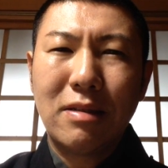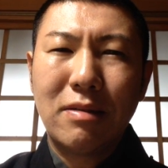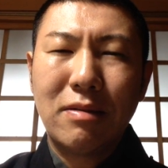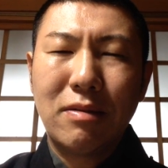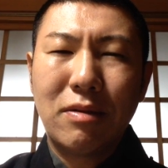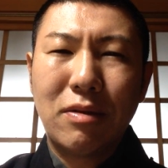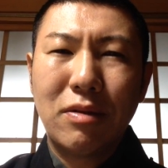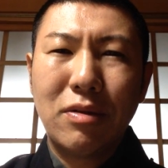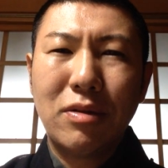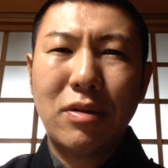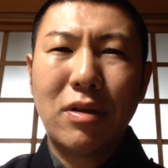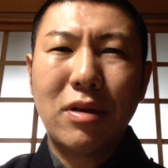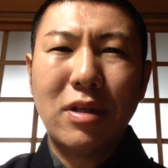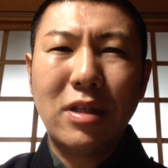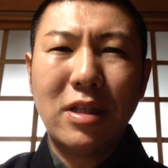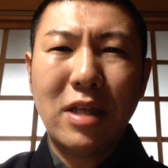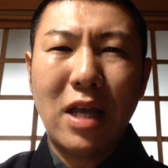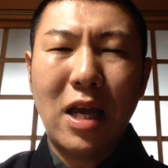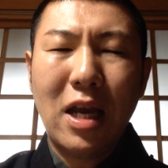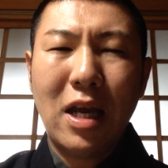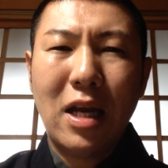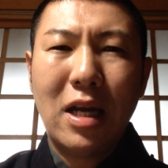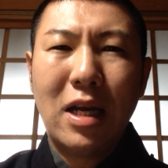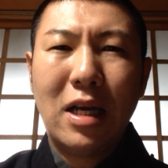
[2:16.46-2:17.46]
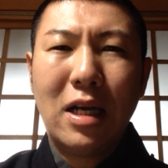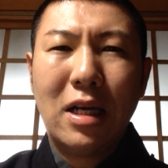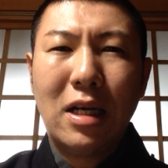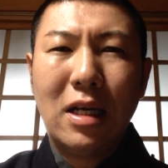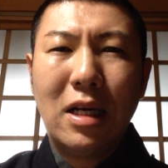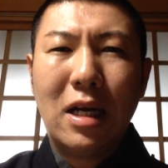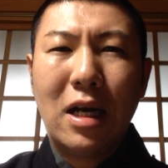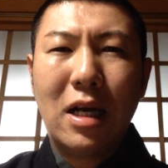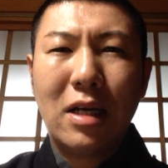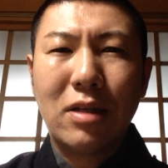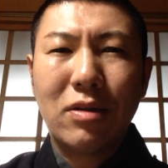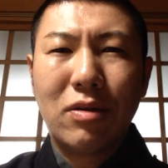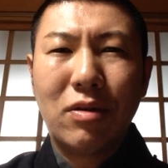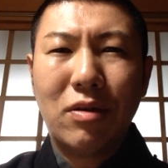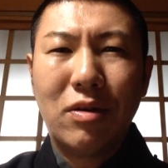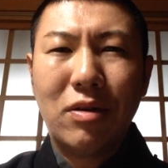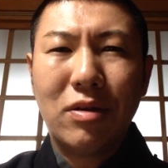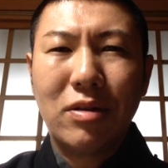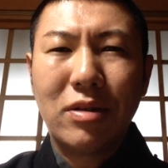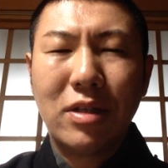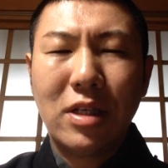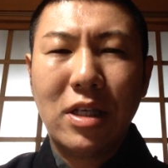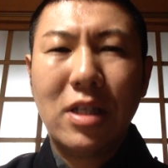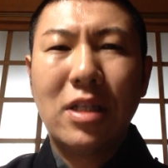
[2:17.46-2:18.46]
本当にねあ
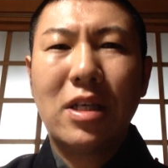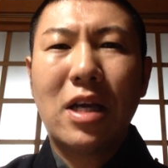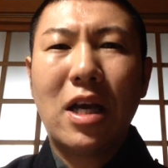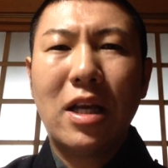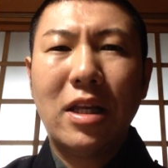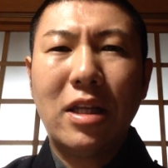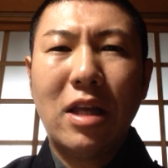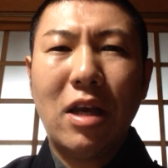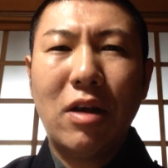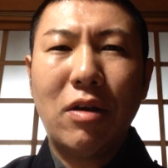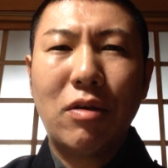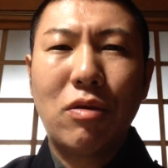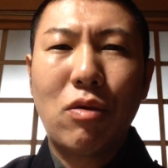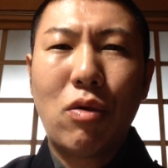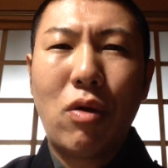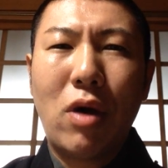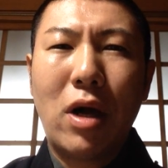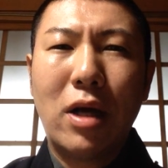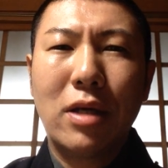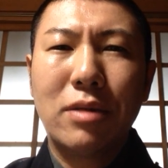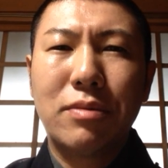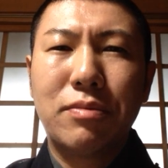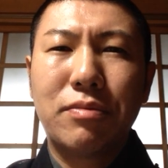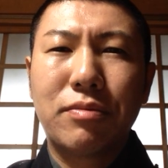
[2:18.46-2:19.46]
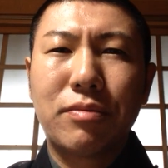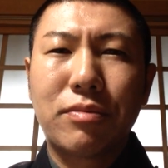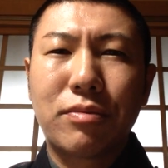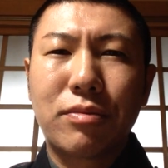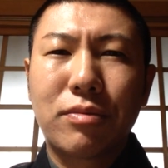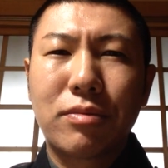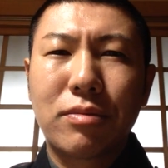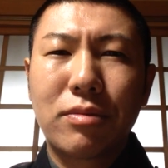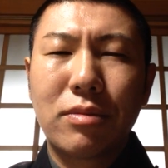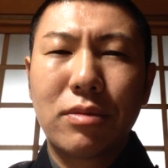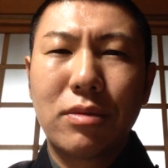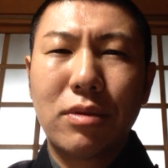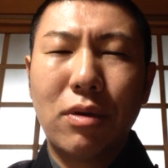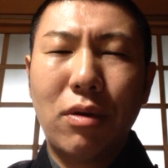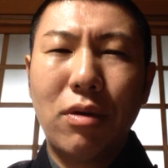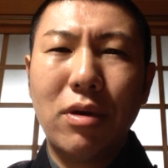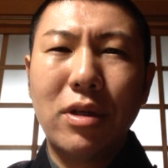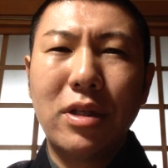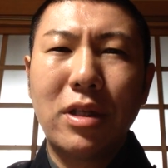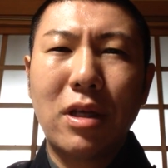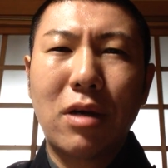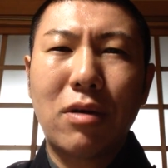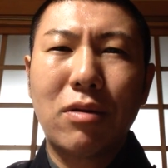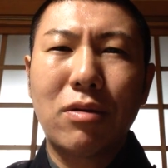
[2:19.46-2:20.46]
の人間っていうのは
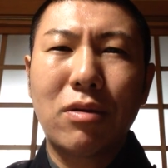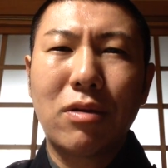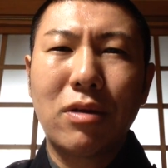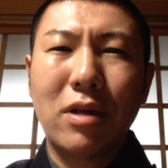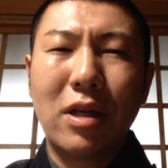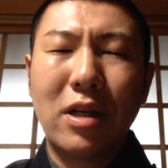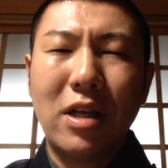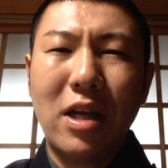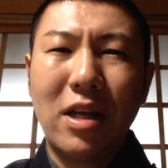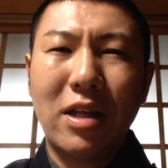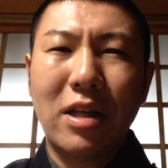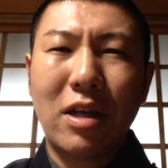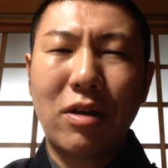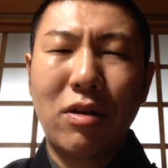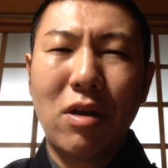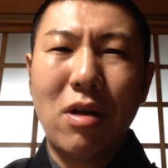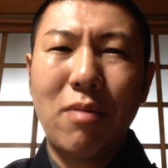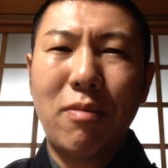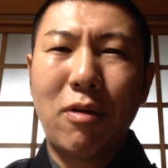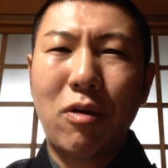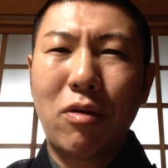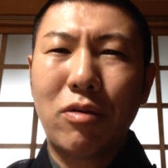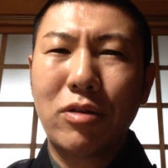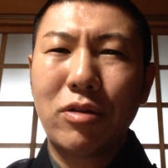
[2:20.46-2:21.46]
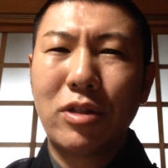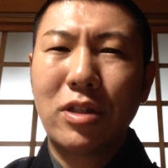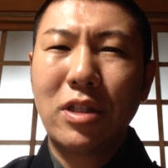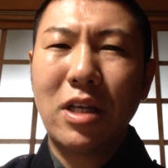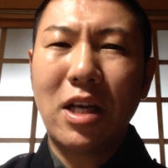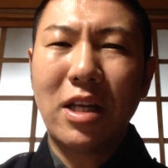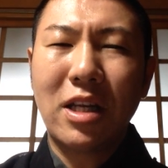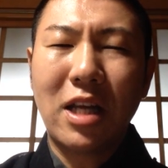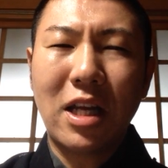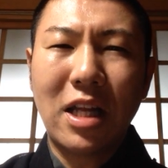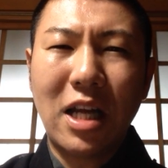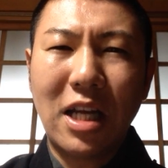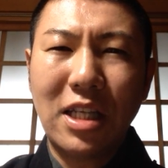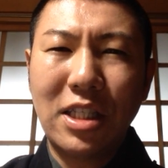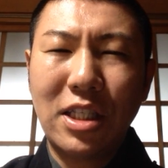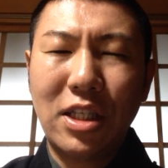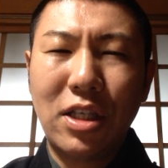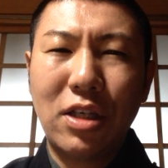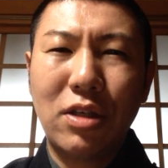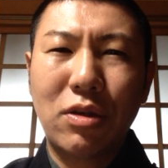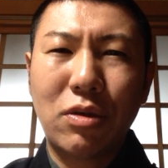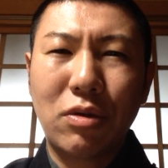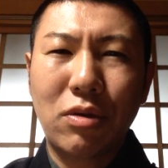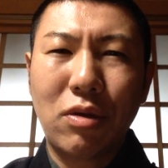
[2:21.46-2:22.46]
どういったことでね例えばこっちが正
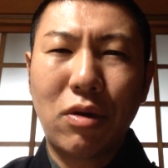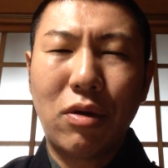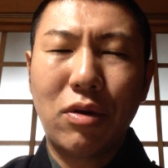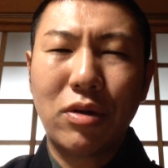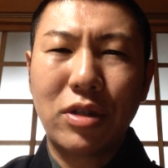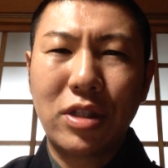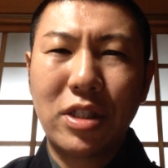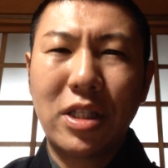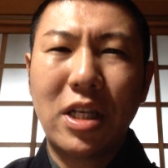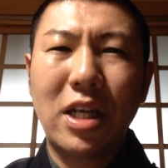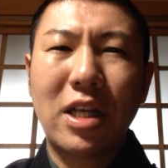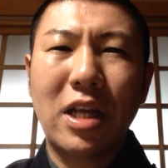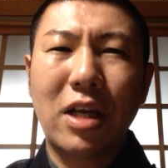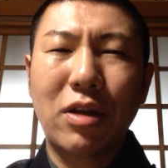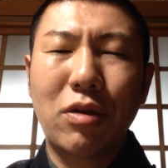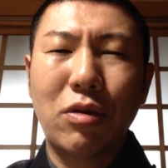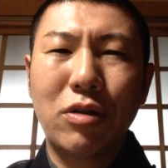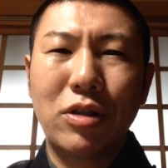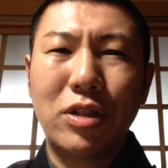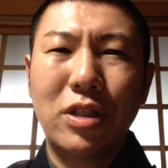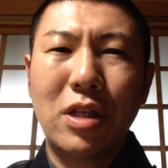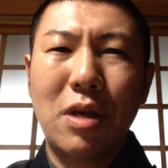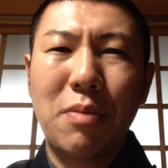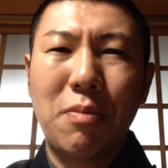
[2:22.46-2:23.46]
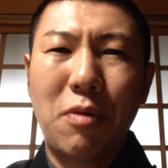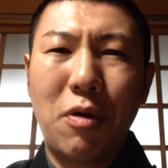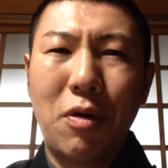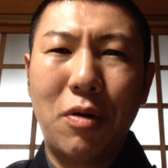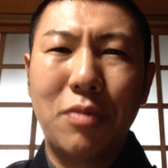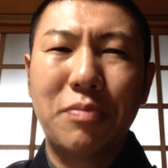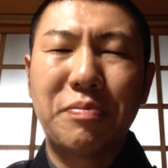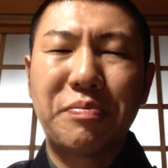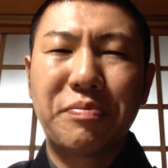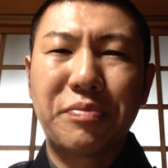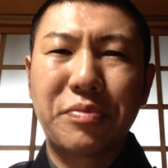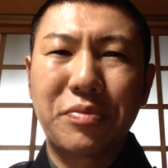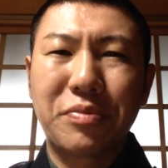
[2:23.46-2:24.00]
しいことをしてたとしても